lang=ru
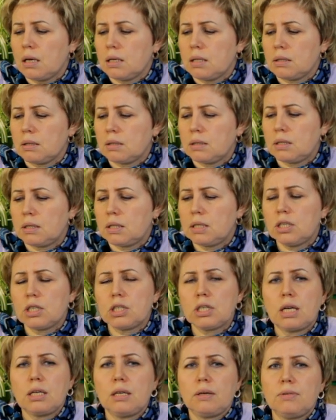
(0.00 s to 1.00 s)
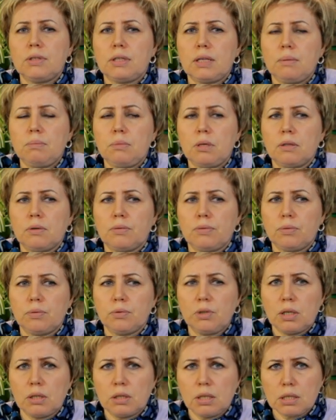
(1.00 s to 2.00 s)
Э, содержание витаминов
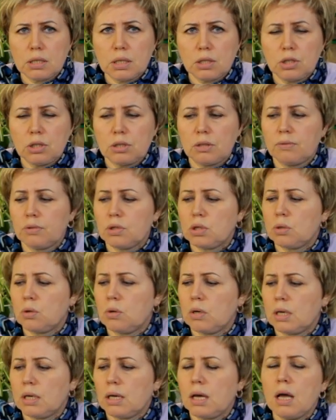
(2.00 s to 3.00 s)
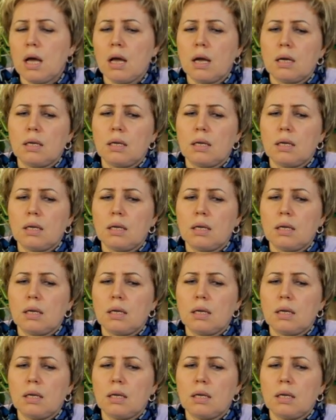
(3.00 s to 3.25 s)
в ней достаточно высокое.